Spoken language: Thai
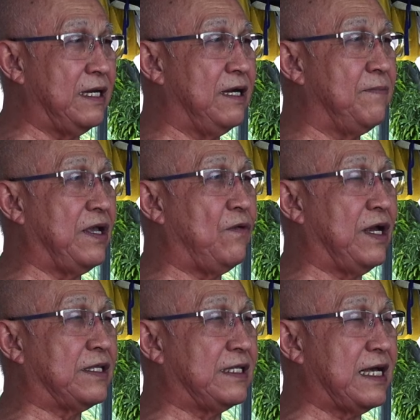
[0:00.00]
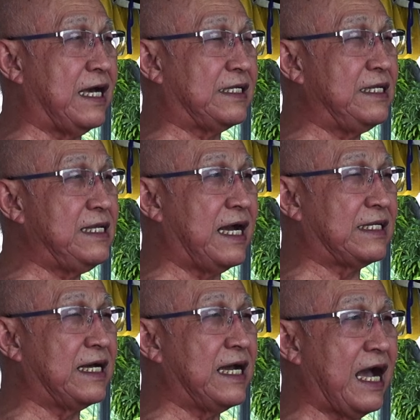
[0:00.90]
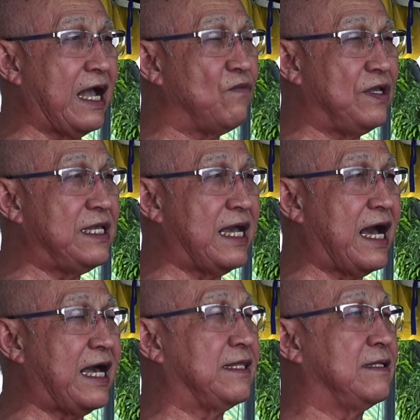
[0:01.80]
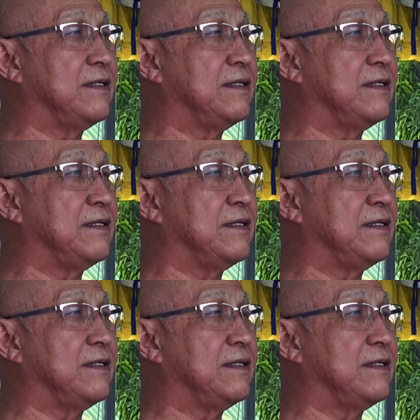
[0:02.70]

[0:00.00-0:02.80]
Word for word: หรือมีเวทนาสัญญาสังขารวิญญาณ